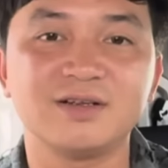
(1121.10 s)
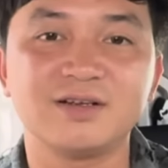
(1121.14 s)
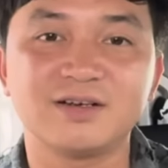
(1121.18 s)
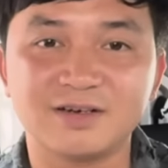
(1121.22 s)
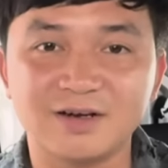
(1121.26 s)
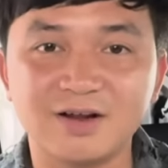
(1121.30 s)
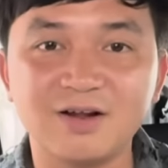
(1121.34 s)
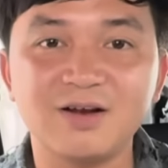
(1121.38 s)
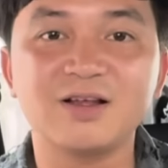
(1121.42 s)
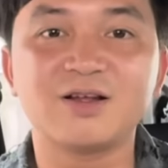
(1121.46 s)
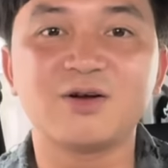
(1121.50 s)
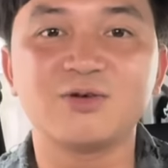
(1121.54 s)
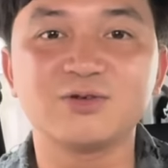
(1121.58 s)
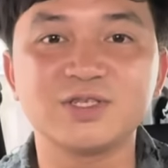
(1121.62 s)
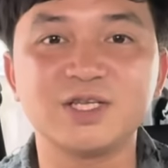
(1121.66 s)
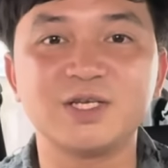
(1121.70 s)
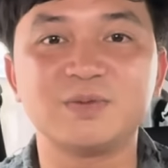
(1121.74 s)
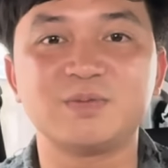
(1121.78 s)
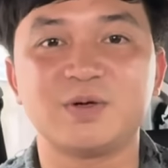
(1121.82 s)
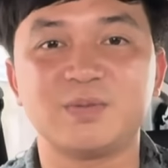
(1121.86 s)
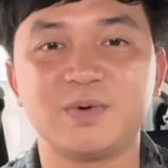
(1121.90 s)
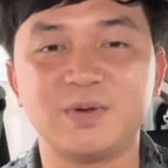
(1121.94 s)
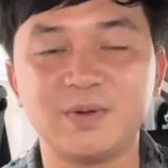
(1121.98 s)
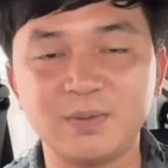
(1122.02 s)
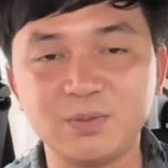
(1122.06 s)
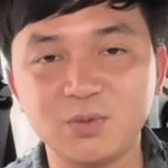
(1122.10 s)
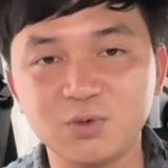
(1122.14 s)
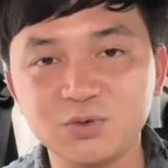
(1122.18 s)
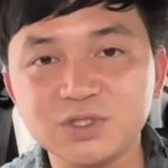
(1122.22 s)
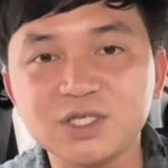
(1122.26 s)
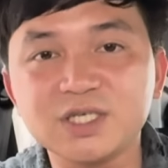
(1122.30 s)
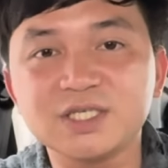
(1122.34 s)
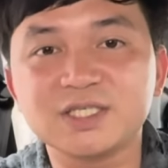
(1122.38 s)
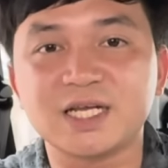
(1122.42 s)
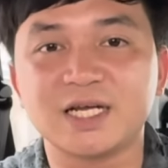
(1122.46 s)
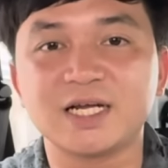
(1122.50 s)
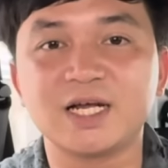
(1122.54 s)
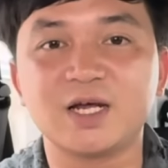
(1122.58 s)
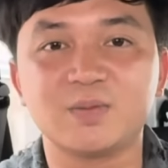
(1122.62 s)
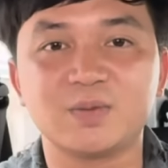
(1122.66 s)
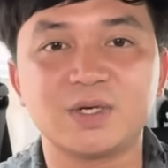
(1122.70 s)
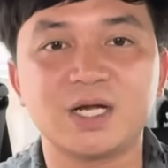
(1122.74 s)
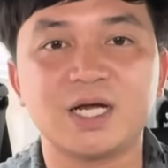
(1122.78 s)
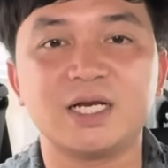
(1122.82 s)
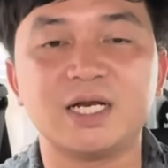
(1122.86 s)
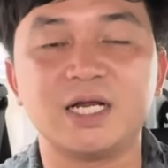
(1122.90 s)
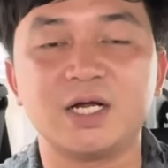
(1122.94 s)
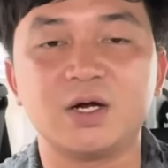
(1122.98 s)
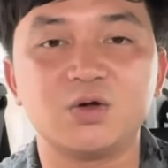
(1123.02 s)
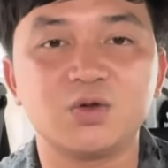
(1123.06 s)
đó là câu chuyện mà BB muốn chia sẻ ngày hôm
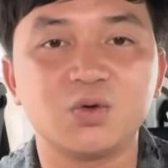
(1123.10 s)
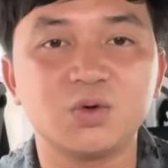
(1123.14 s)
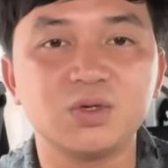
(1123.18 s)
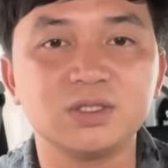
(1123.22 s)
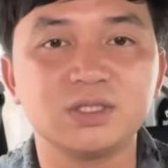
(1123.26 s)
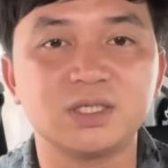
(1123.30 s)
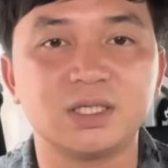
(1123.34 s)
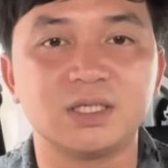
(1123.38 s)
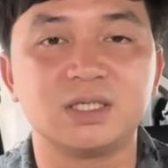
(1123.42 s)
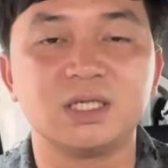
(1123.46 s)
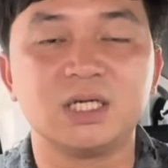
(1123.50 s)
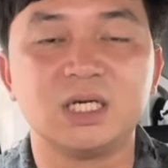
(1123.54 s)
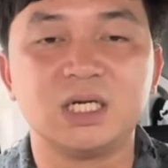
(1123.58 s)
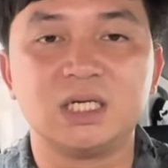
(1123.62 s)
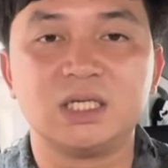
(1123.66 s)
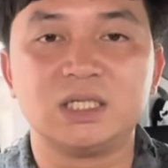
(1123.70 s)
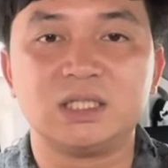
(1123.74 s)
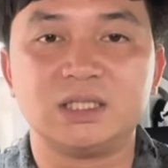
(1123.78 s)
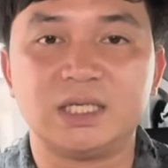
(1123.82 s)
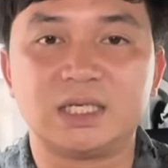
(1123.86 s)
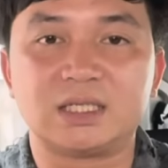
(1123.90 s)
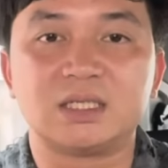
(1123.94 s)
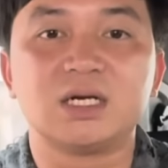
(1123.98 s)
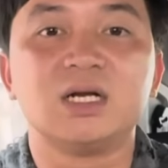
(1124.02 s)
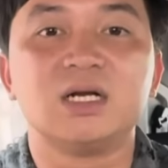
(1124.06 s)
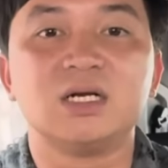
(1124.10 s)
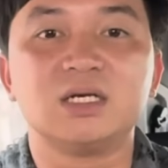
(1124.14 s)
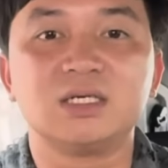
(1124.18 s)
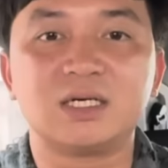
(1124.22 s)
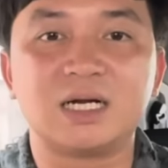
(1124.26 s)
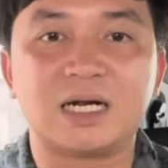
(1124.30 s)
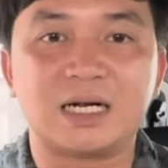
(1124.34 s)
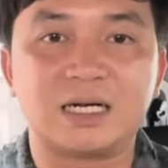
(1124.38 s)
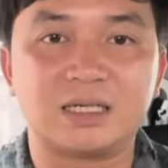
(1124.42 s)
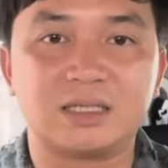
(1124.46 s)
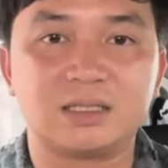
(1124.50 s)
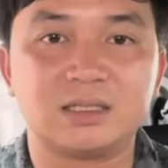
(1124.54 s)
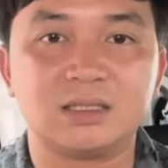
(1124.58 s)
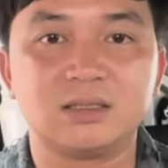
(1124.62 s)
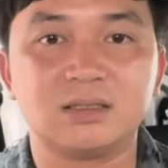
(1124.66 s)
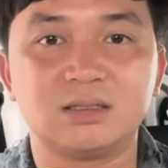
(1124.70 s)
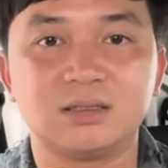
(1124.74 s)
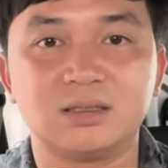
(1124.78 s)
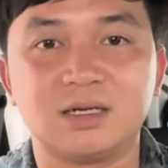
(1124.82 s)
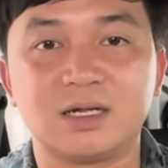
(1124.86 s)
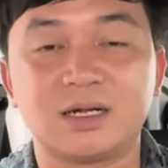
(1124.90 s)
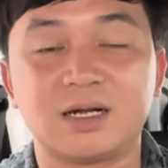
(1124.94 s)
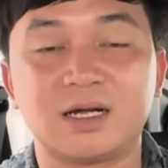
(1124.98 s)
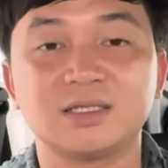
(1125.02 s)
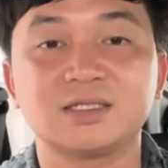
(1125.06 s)
nay để cô chú anh chị nhận định rằng
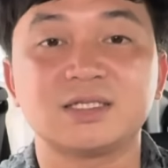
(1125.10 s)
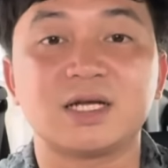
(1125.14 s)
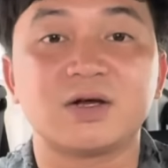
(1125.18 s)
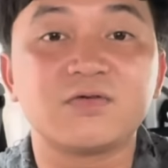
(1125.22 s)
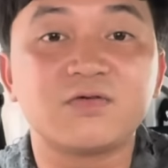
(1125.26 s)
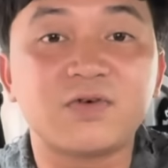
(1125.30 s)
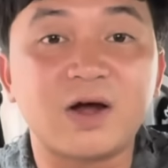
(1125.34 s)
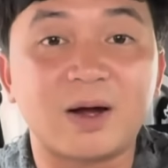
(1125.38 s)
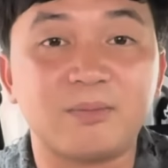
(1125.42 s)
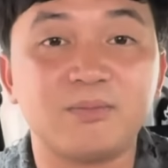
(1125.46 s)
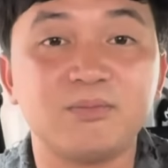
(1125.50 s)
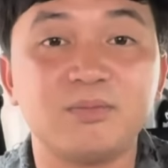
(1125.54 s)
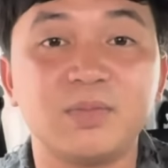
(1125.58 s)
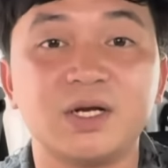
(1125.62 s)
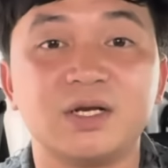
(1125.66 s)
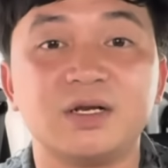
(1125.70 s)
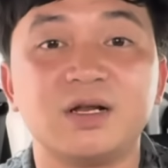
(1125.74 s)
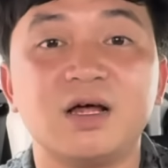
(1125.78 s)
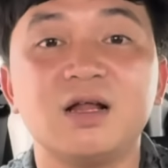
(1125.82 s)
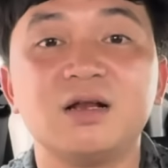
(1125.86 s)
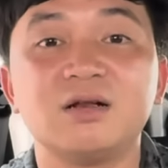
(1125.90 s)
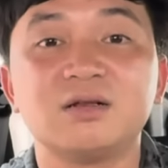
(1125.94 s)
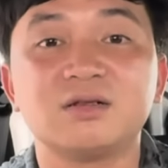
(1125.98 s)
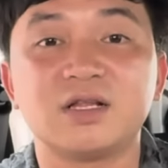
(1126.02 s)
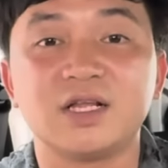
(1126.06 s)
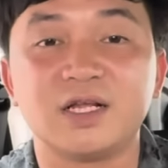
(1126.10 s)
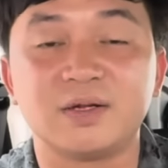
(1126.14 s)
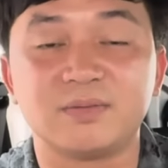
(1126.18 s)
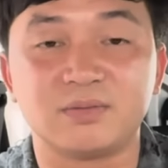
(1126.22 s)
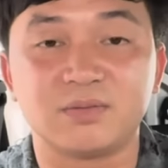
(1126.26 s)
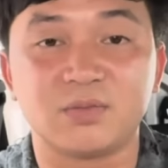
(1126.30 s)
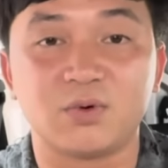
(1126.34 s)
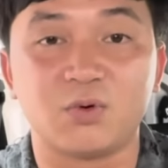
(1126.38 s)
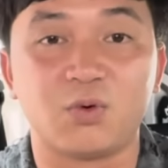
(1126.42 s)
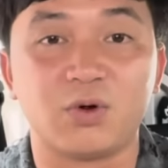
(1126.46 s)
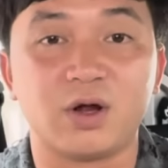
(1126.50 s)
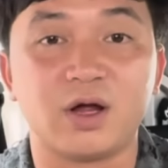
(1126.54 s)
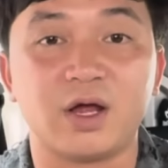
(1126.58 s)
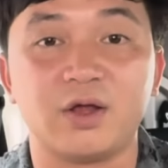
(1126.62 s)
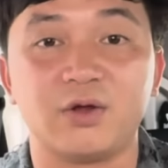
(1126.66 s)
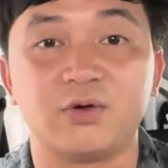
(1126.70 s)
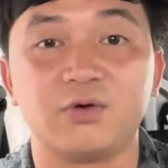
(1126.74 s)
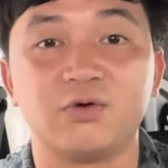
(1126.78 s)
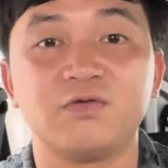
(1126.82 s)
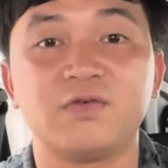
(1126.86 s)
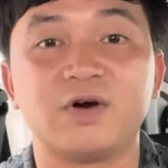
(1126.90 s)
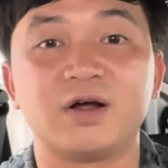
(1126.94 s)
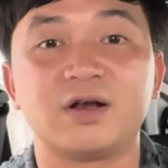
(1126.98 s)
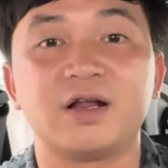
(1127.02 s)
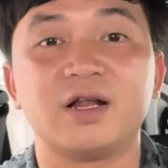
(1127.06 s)
là cái sản phẩm mình nên tìm
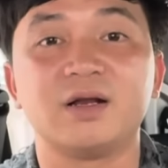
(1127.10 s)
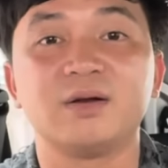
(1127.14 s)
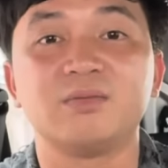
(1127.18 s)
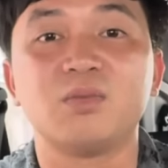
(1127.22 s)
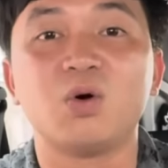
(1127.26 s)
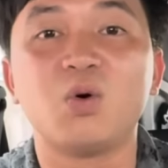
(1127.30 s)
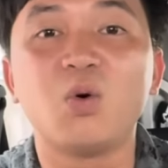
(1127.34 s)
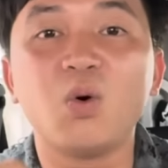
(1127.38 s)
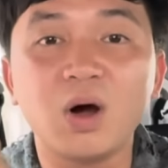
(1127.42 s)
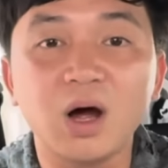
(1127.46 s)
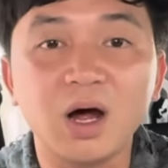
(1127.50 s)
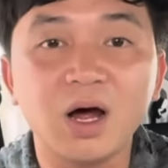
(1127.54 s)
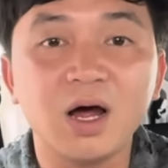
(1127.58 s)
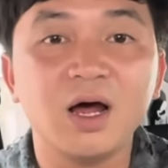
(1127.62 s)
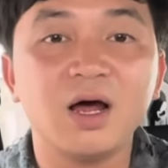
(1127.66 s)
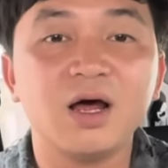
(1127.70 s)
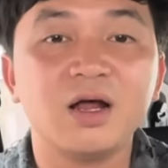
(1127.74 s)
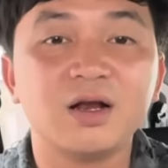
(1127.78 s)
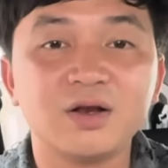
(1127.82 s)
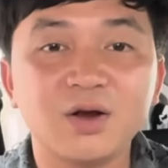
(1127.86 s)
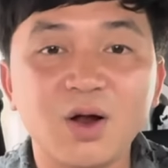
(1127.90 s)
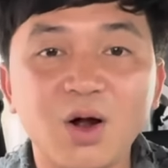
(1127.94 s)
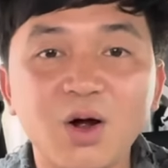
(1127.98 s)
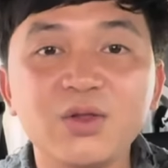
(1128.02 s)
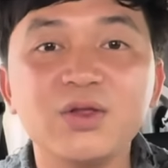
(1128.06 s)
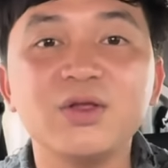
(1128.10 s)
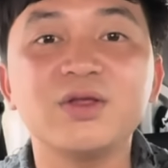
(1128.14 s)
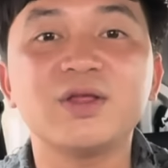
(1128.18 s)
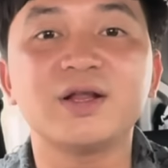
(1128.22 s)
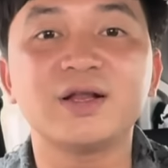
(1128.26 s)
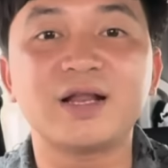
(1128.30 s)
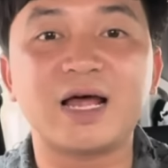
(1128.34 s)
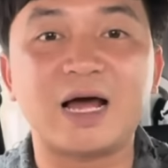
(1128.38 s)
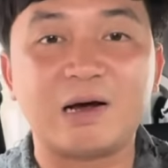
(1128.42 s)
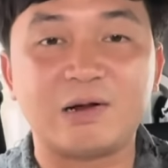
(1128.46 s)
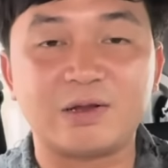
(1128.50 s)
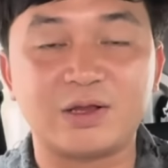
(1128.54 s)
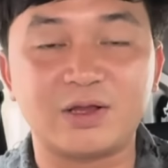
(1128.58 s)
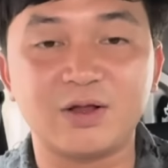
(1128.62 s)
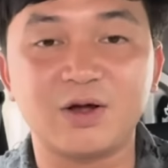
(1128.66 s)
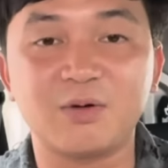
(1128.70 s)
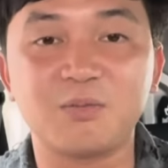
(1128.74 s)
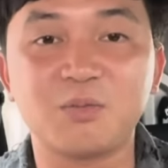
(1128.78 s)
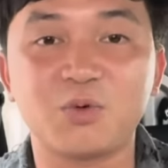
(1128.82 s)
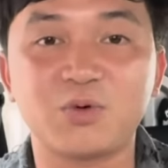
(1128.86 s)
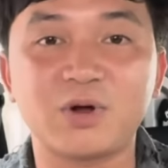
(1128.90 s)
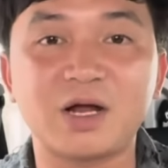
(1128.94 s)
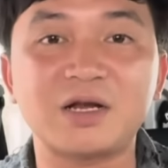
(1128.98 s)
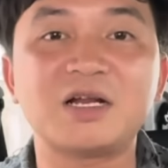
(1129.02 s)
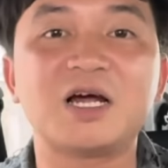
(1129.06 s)
hiểu và nên mua nó như thế nào cho
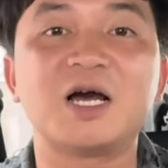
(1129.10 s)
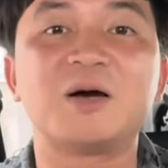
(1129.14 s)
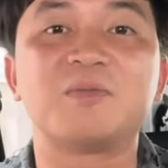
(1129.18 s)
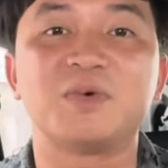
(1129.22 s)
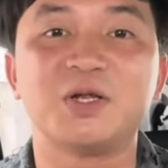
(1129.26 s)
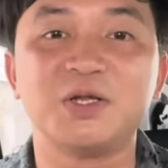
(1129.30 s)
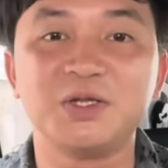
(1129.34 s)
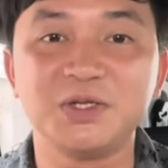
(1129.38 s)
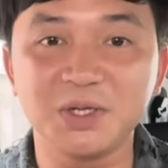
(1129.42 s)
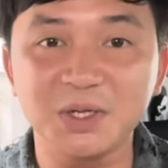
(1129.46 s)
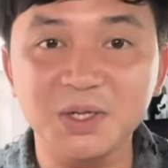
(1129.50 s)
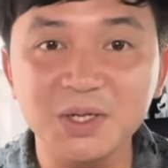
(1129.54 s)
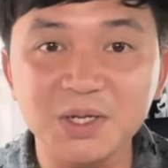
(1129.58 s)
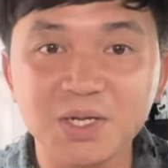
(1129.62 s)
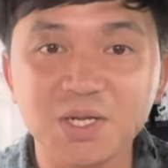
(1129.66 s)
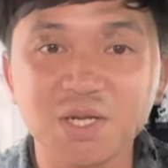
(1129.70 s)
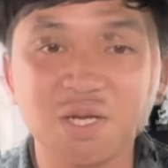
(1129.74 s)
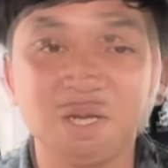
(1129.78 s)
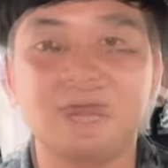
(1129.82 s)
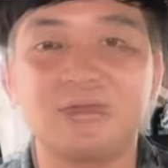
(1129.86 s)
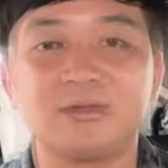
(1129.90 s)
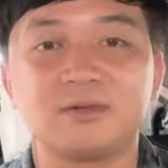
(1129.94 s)
một cách hợp lý nhất ừ.